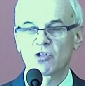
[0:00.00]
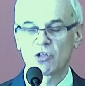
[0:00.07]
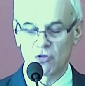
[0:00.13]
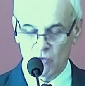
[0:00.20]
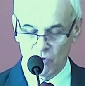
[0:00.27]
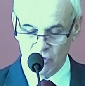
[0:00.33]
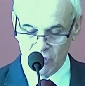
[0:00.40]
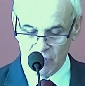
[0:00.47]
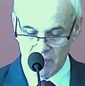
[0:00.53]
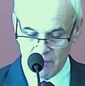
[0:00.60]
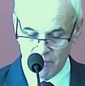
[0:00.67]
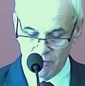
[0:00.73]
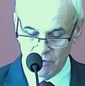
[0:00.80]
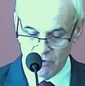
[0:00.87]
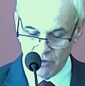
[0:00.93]
przeszłości
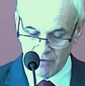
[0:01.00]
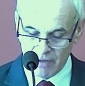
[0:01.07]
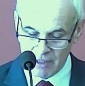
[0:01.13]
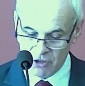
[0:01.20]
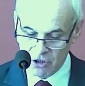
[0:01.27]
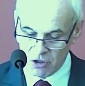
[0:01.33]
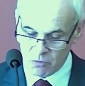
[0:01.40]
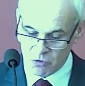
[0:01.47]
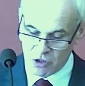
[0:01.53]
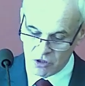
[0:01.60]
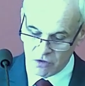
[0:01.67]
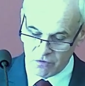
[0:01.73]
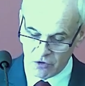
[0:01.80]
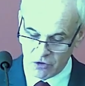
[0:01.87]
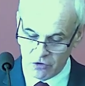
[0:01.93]
zbuntowali się
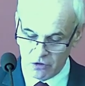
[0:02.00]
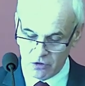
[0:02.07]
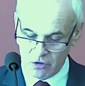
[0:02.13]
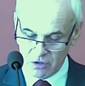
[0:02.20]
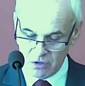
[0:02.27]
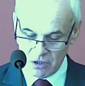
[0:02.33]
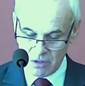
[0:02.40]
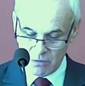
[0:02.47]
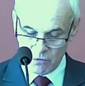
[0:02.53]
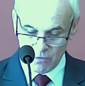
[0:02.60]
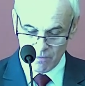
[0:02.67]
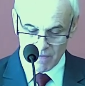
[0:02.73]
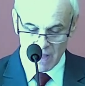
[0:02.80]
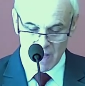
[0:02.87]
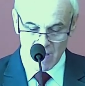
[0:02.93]
przeciwko niemu.